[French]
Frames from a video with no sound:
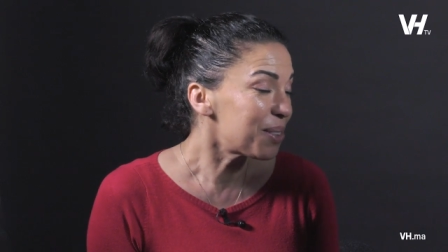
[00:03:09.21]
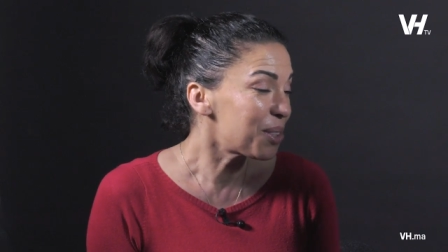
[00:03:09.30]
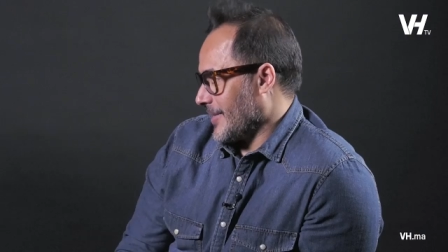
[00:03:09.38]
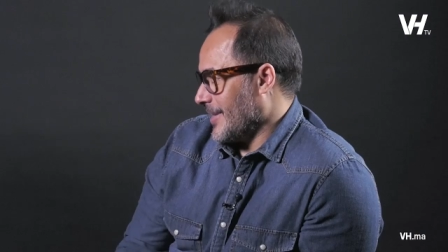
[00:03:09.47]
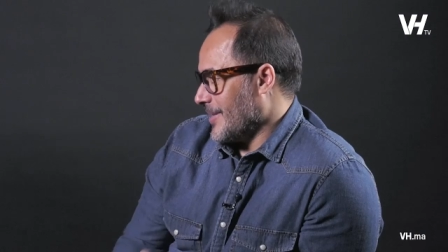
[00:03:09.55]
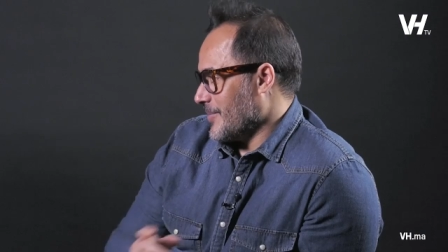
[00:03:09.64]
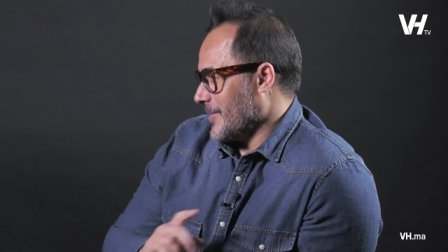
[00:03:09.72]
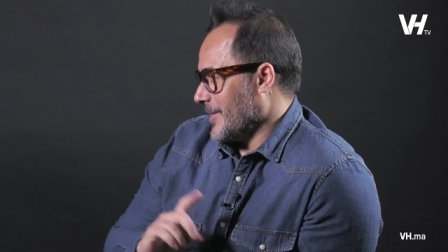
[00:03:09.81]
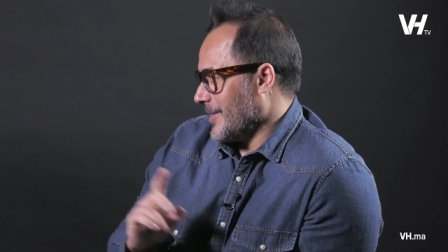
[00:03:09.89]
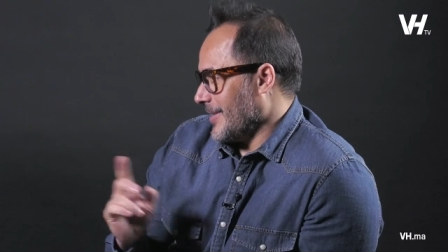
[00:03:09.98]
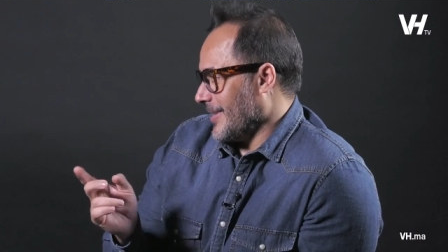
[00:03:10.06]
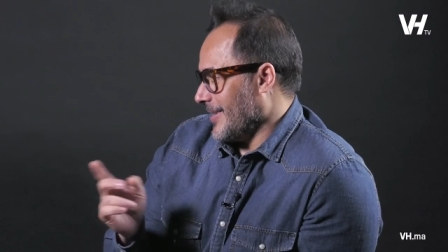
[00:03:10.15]
je ne peux
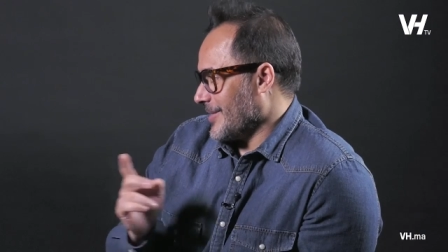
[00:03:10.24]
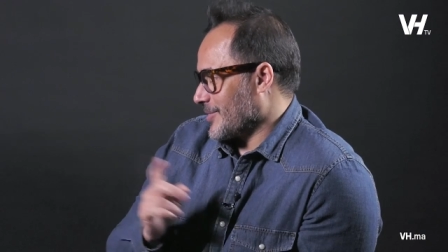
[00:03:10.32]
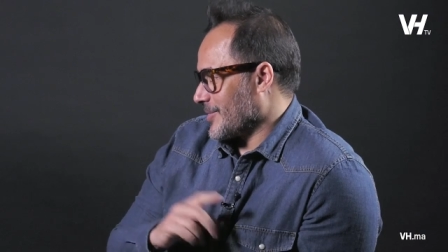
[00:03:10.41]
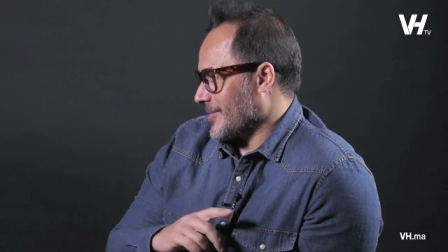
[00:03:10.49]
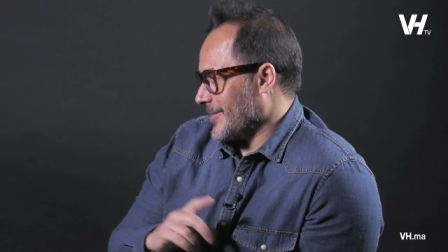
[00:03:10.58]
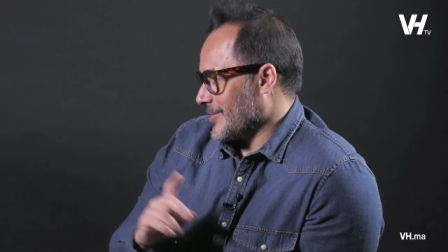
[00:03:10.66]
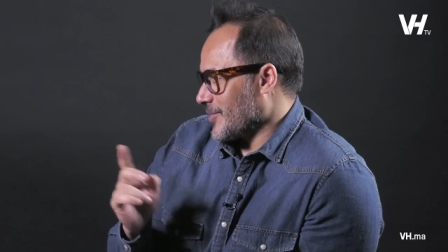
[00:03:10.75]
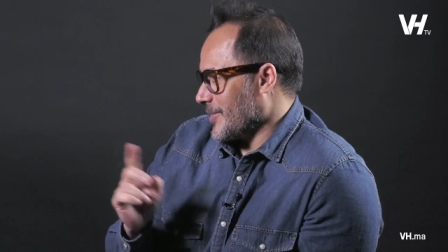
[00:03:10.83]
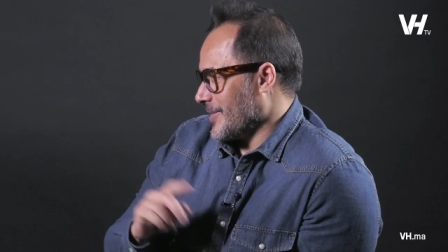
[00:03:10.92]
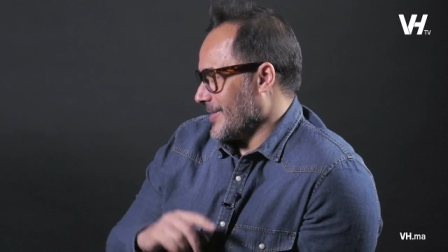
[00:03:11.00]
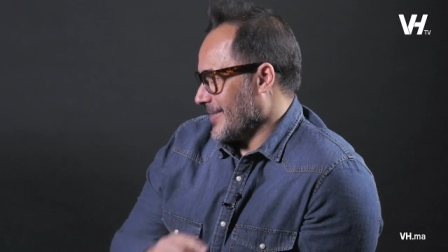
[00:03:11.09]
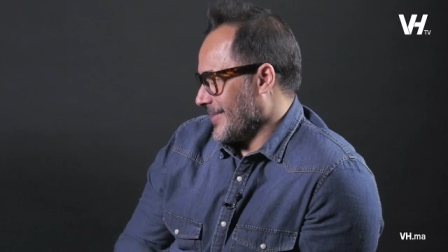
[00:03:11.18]
même pas
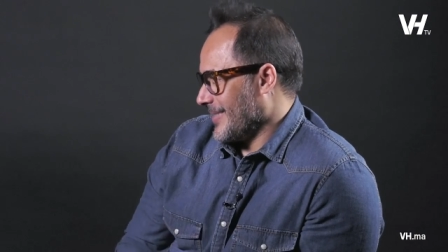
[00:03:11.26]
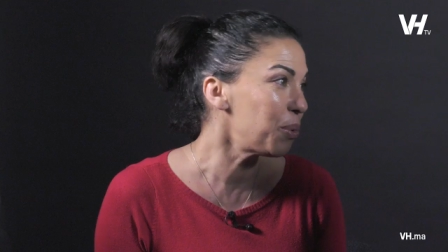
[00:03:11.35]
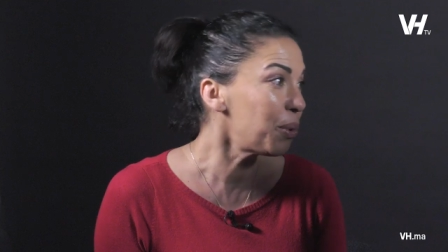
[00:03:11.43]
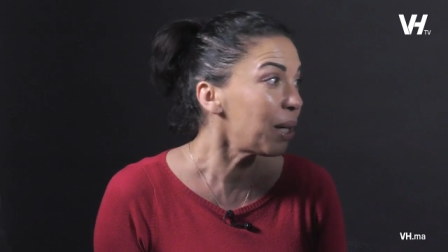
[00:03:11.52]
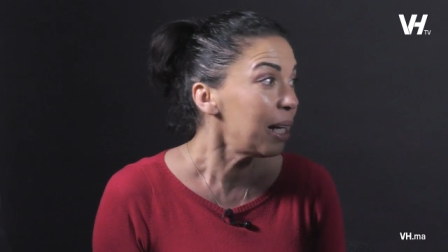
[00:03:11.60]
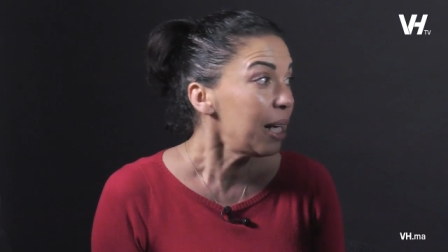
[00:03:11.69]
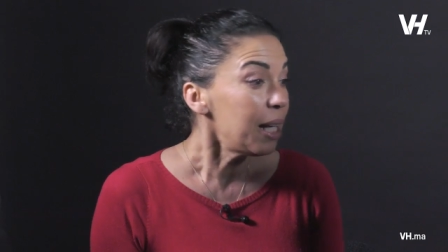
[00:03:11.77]
comparer l'amour.